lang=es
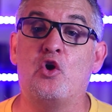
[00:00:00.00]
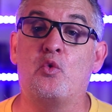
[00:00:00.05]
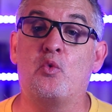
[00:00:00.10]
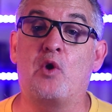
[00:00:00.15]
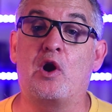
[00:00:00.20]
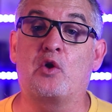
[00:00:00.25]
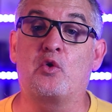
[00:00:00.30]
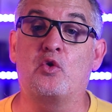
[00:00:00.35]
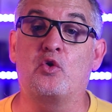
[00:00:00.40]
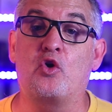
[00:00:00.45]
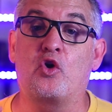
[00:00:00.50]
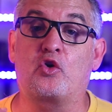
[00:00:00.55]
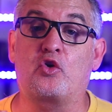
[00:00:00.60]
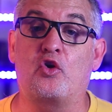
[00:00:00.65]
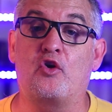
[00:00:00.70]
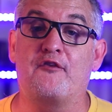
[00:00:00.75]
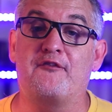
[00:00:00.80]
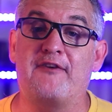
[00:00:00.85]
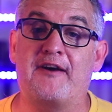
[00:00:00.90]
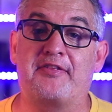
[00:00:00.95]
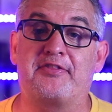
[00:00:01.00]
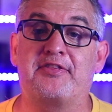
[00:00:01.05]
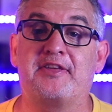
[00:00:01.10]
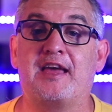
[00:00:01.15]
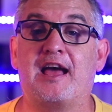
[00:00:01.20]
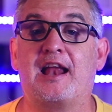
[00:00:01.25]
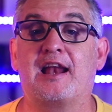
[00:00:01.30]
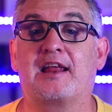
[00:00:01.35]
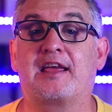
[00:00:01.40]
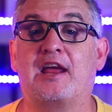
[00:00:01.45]
o algún otro
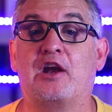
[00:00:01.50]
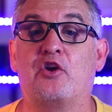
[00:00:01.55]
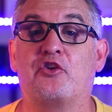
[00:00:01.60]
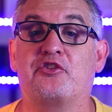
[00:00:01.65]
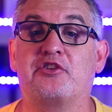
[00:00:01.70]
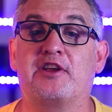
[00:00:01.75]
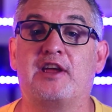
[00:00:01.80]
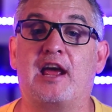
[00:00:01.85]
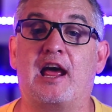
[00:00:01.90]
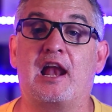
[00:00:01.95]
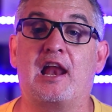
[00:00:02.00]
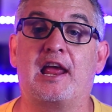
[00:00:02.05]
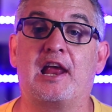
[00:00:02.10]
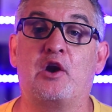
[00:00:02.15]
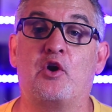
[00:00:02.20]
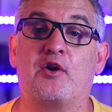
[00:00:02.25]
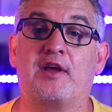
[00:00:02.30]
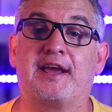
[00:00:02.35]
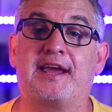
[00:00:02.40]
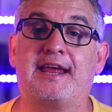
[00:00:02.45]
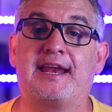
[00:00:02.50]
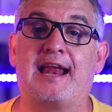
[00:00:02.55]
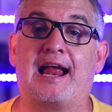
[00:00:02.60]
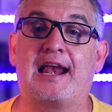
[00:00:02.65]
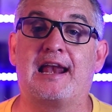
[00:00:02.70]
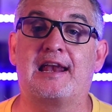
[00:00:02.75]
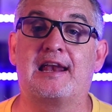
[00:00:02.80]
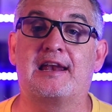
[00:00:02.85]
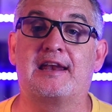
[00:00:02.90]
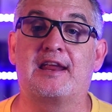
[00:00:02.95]
facial que no sea el
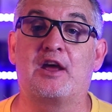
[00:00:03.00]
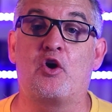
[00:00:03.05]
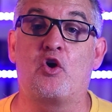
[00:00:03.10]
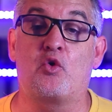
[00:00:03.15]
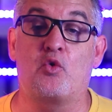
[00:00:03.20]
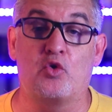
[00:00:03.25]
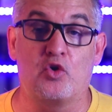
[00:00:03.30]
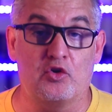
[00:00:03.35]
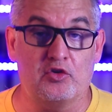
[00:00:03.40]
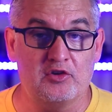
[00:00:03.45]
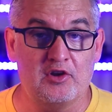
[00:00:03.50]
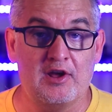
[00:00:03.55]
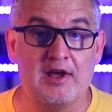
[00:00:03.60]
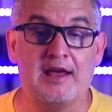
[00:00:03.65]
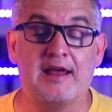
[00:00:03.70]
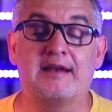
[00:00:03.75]
original de Oculus?